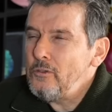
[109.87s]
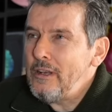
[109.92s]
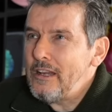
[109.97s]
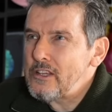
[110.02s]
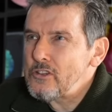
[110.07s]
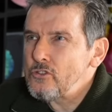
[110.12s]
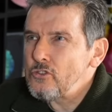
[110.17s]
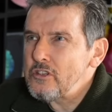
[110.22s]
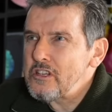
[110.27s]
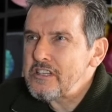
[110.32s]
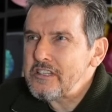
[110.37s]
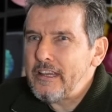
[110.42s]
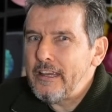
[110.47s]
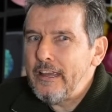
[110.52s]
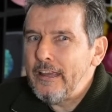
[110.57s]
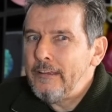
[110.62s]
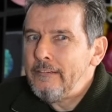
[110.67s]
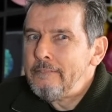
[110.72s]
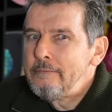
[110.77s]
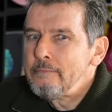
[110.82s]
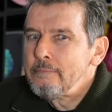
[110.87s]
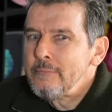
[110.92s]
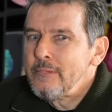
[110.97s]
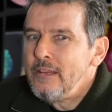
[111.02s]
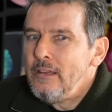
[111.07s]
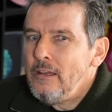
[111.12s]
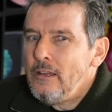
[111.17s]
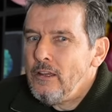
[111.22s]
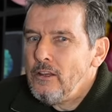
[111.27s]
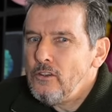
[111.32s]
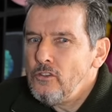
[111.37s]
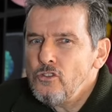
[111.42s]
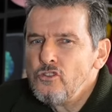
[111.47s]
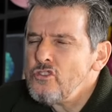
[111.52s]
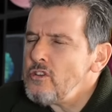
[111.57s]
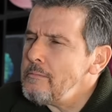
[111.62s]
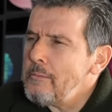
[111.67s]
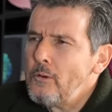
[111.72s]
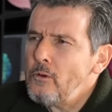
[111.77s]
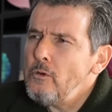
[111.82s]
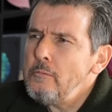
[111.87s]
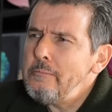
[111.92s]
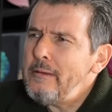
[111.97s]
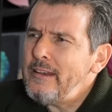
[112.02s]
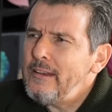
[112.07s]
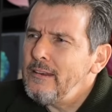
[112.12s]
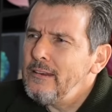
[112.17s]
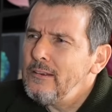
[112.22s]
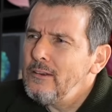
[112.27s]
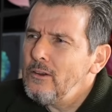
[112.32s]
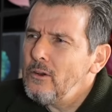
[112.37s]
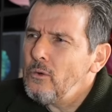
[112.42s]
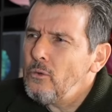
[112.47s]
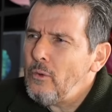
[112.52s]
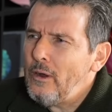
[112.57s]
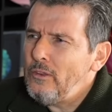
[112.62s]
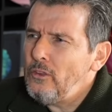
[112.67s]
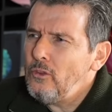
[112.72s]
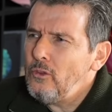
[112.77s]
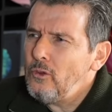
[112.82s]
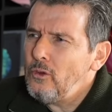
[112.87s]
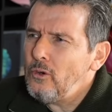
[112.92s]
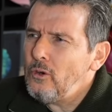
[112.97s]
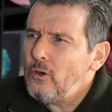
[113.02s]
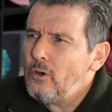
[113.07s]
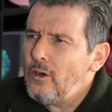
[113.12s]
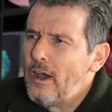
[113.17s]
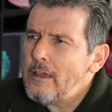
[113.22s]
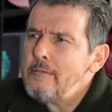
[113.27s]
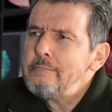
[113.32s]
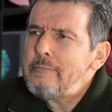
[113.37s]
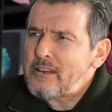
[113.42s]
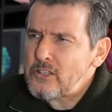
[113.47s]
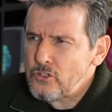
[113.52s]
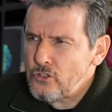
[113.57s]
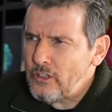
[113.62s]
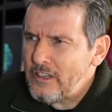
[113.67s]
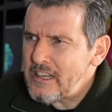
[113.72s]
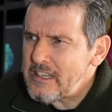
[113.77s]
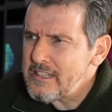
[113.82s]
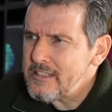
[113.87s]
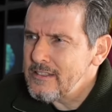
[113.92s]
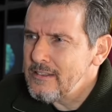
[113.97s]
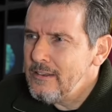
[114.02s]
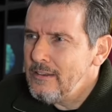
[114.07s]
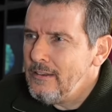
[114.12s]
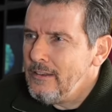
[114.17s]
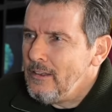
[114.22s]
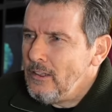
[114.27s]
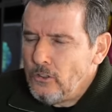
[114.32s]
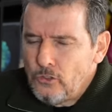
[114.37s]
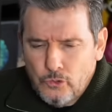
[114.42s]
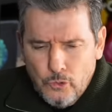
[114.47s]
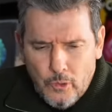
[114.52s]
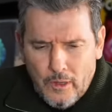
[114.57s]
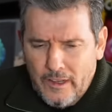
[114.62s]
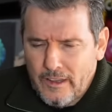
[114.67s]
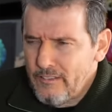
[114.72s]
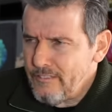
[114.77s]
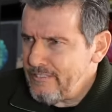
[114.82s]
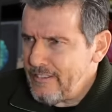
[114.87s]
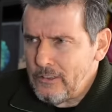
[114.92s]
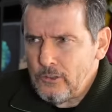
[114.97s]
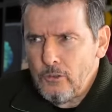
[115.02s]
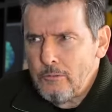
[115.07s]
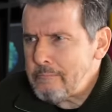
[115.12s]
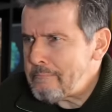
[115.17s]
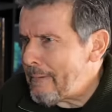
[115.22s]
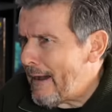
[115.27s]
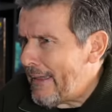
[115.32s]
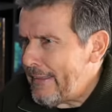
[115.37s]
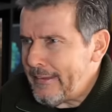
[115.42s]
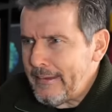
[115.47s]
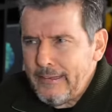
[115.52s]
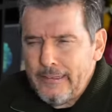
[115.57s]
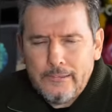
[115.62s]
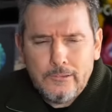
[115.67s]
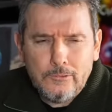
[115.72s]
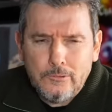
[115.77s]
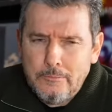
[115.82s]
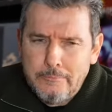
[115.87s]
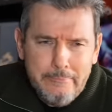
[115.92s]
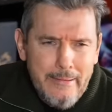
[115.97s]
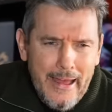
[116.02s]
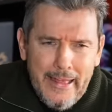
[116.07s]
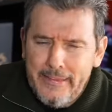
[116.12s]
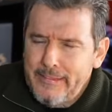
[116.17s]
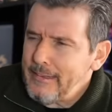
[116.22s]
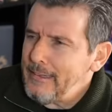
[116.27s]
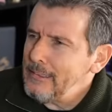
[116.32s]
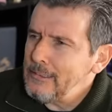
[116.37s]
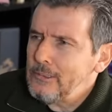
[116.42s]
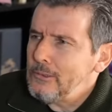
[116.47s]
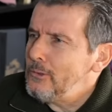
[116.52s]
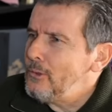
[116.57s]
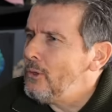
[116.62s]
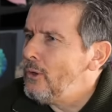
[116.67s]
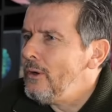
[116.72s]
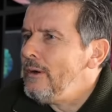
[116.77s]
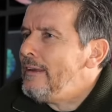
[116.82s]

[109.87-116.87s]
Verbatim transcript: una de las cosas que no se preocupen cuando hay personas tu jefe, tu padre, tu madre, tu,